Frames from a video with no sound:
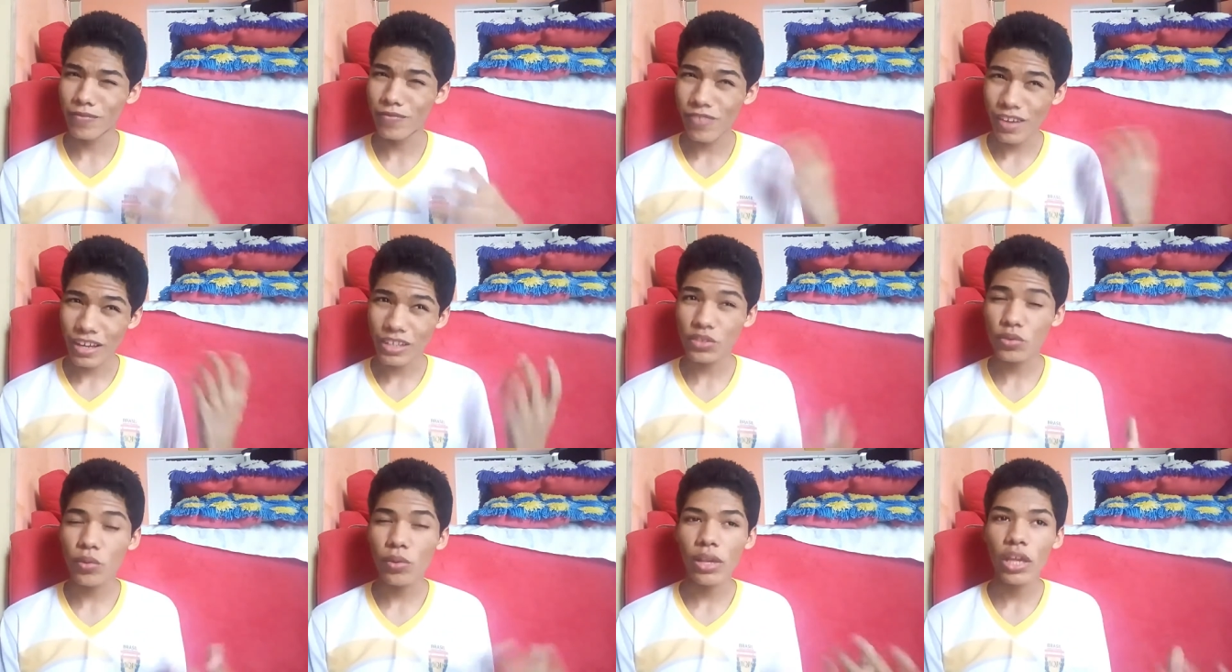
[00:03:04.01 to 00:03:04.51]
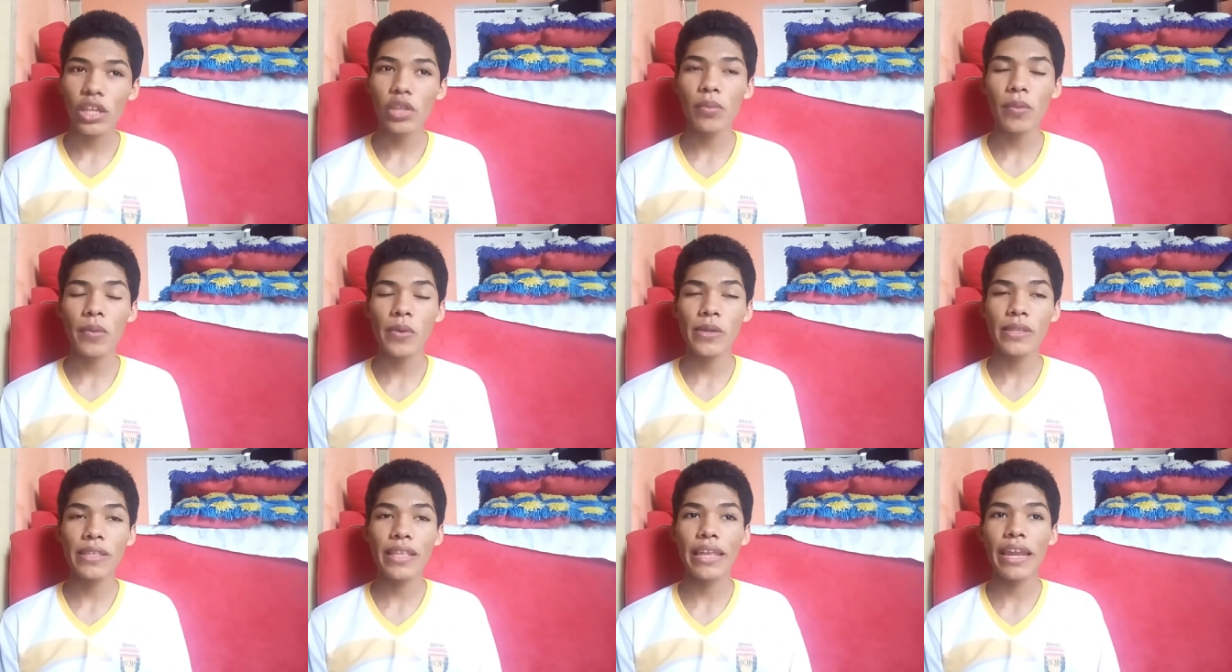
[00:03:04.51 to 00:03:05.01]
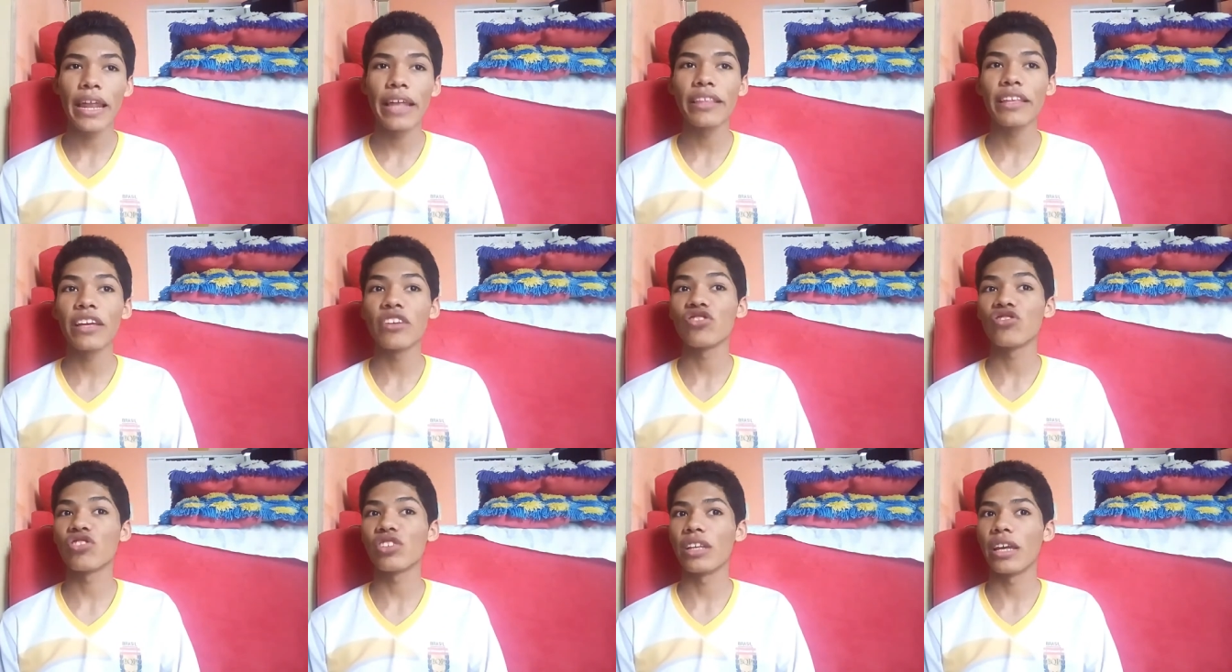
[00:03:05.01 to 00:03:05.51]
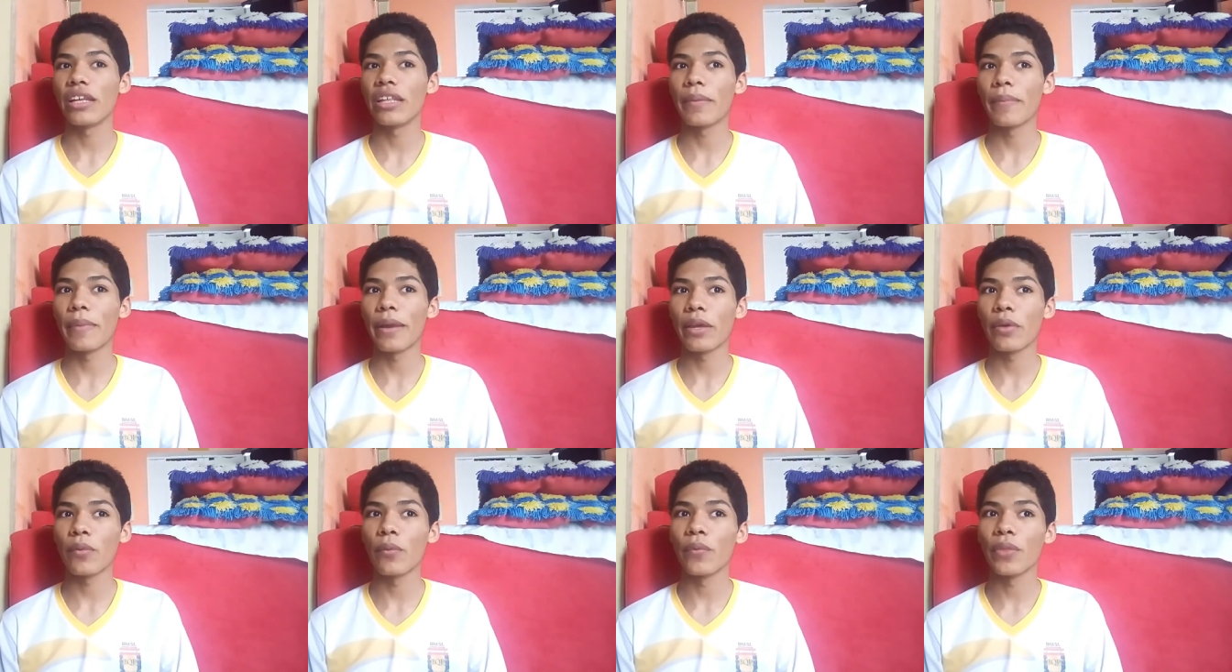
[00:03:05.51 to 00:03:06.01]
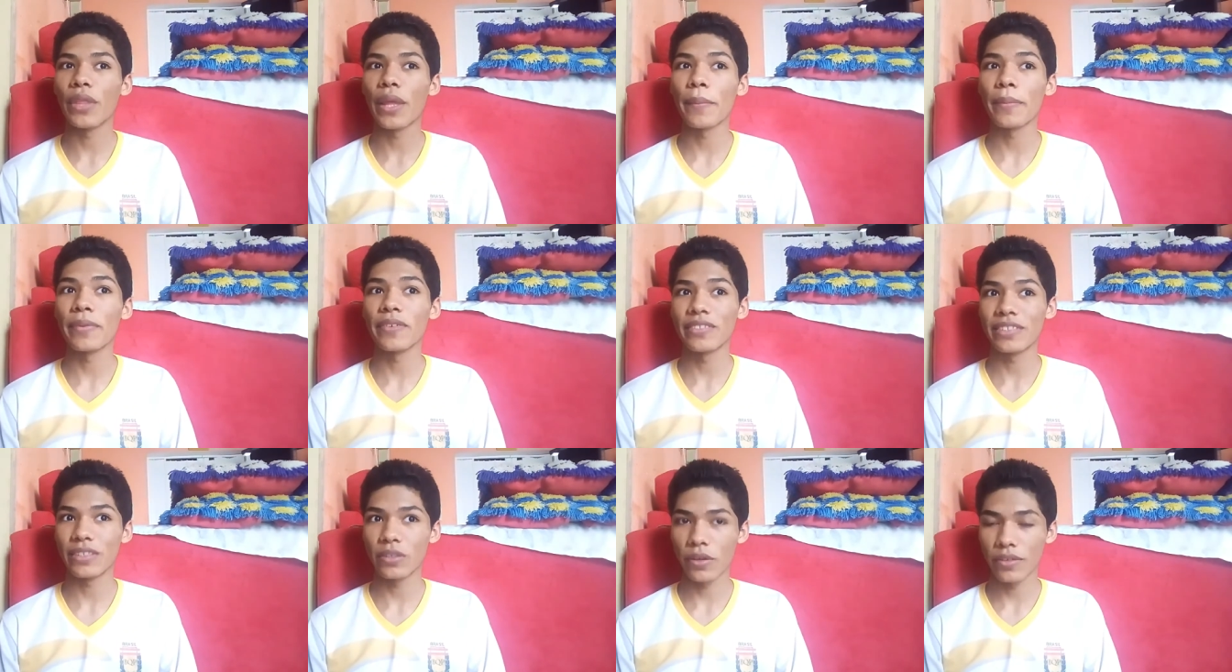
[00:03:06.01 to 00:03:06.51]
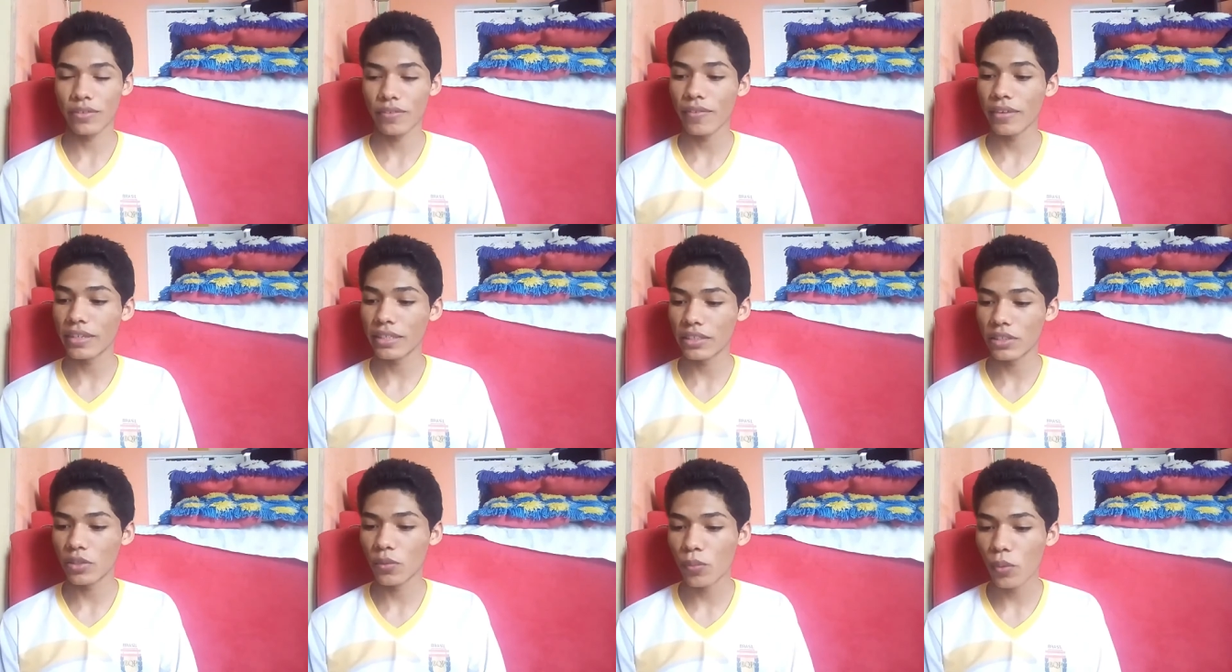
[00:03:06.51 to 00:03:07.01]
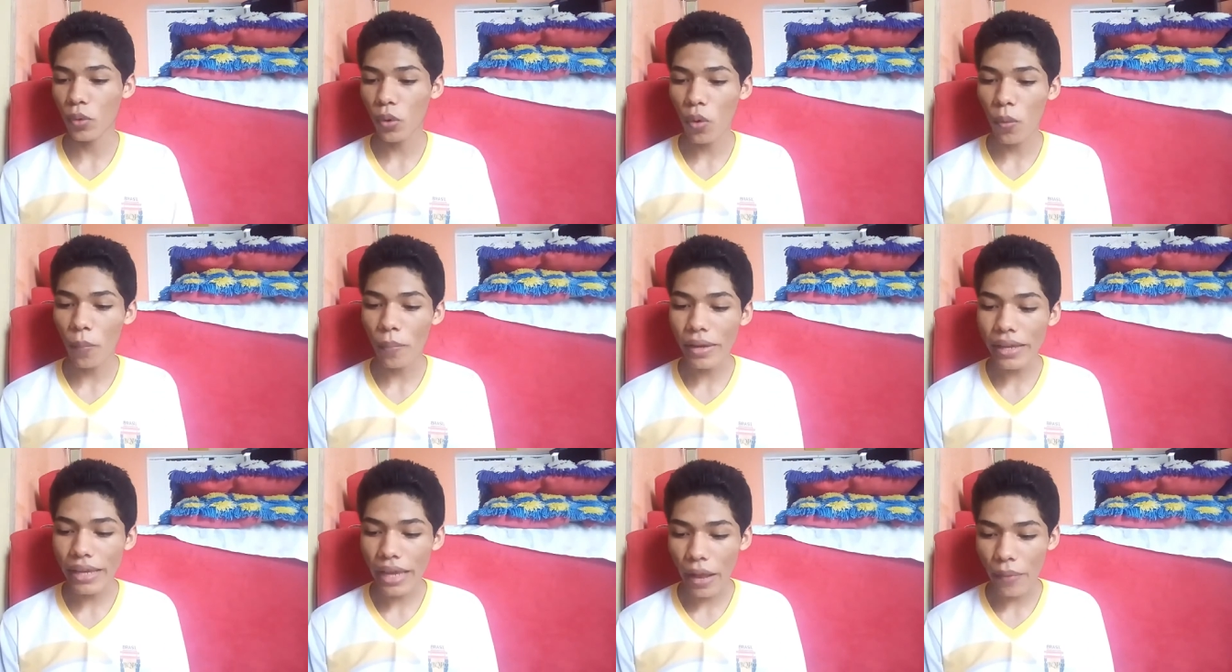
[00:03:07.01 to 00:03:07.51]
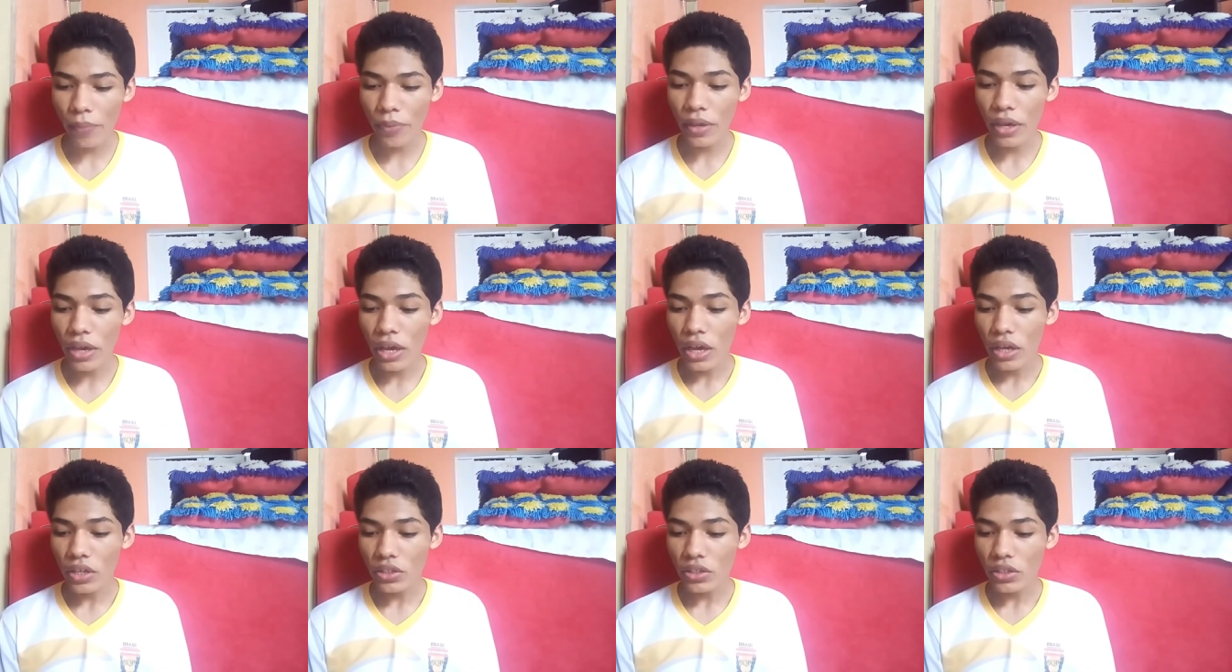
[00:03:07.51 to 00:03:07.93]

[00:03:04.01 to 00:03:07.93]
vasculhando minha internet, acho que dá ainda para encontrar, mas vai ser um pouco complicado.